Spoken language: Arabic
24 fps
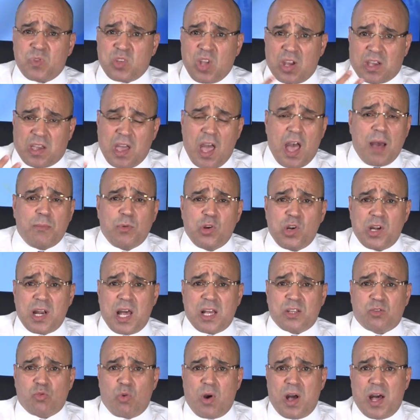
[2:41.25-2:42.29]
تكامل
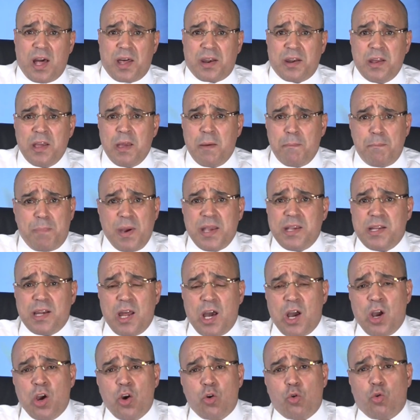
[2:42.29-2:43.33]
الادوار
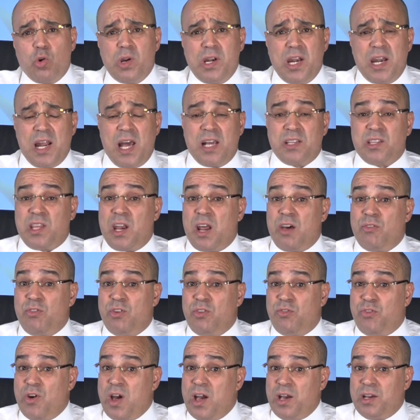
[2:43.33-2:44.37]
بين كل الاطراف
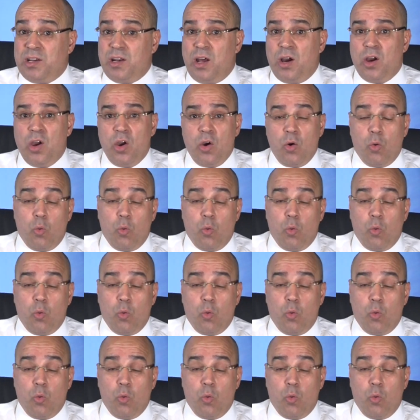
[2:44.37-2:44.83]
الفاعله